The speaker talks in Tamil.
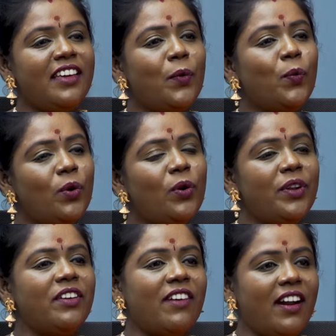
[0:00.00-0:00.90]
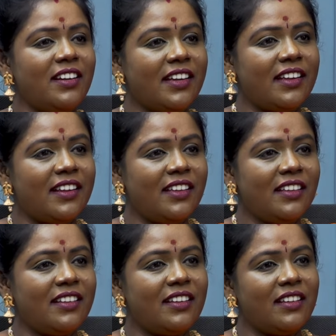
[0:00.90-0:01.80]
ஐயா உங்களுடைய வாழ்க்கையில
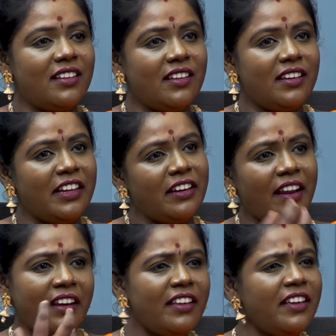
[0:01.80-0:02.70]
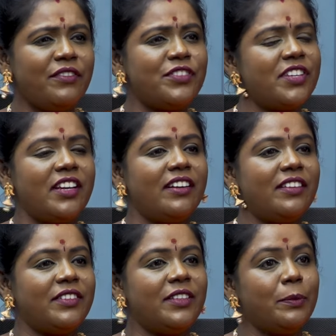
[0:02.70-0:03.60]
நீங்க நிறைய
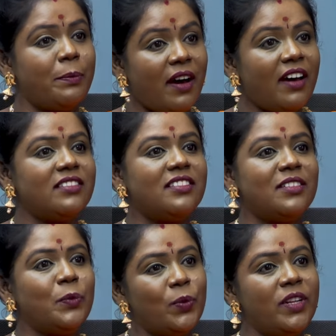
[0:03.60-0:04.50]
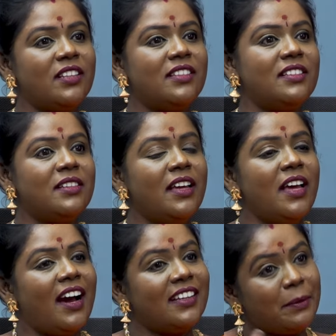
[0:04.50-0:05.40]
விஷயங்களை வந்து பார்த்து உணர்ந்து
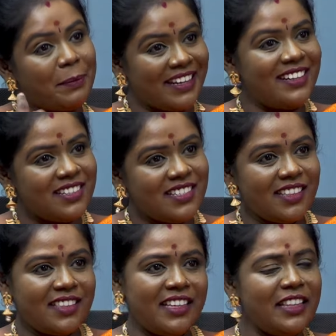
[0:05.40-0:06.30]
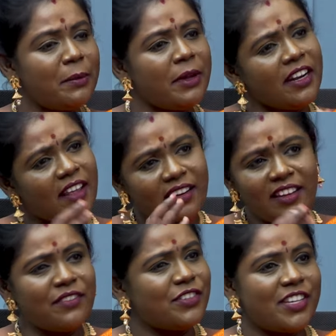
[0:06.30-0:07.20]
அதை பரீட்சித்து இந்த மாதிரி
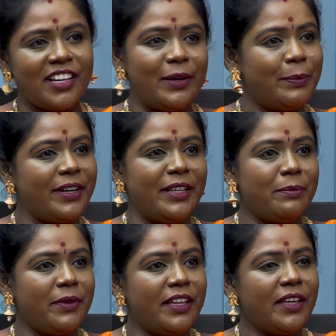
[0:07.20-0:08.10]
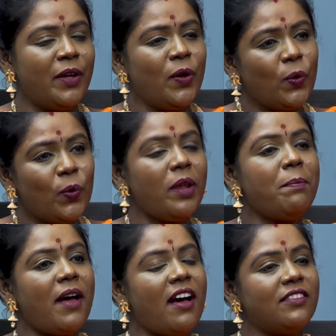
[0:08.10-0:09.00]
நிறைய விஷயங்கள் பண்ணியிருப்பீங்க
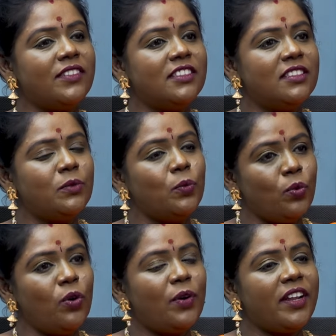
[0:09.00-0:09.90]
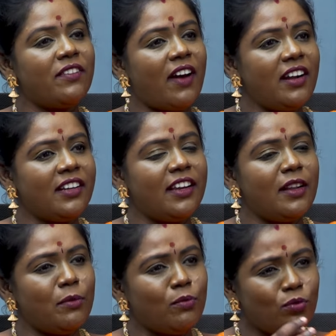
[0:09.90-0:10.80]
குறிப்பாக வந்து உங்களுடைய
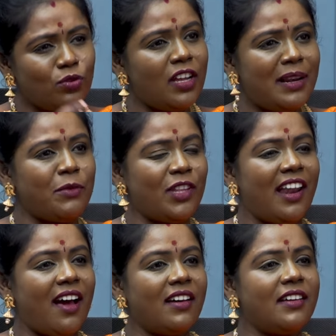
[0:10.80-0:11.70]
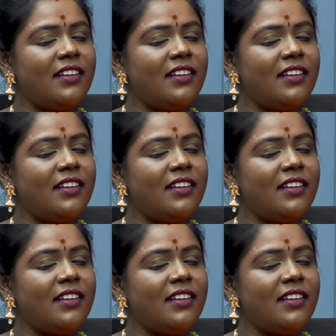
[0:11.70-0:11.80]
வாழ்க்கையில் முதல் முதலாக